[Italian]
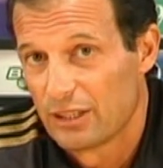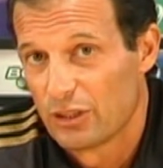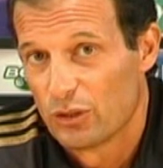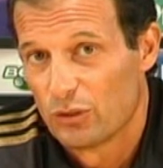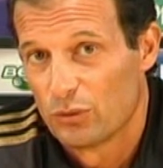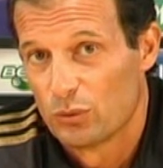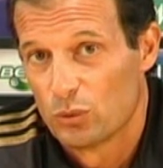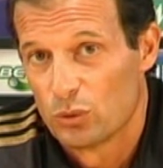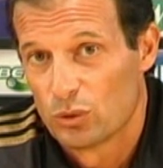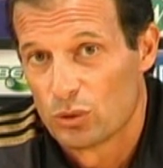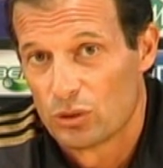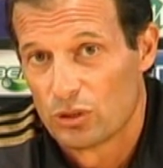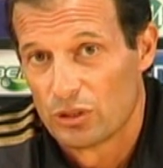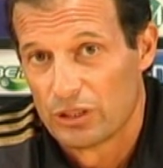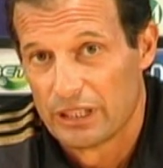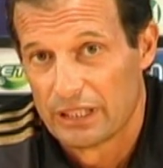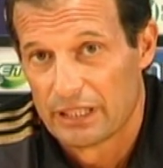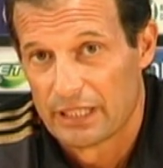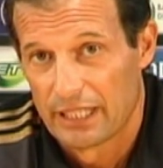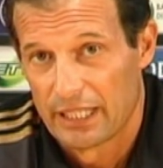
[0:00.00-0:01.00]
che ho
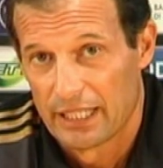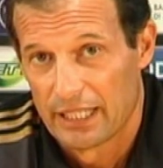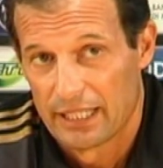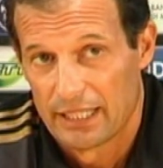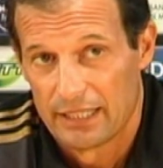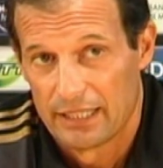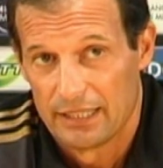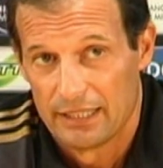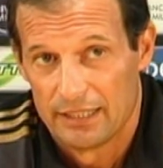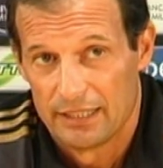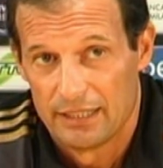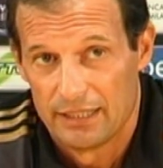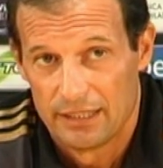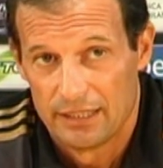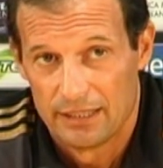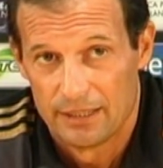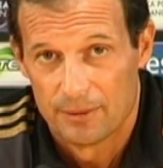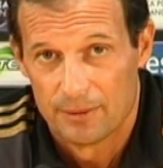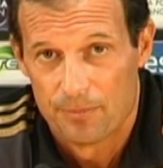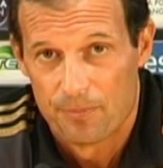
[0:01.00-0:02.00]
avuto nei tre anni
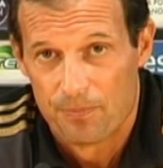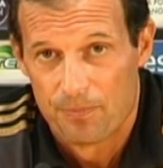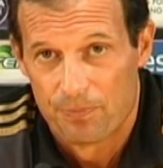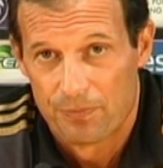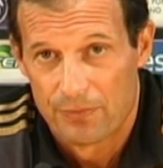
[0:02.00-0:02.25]
di,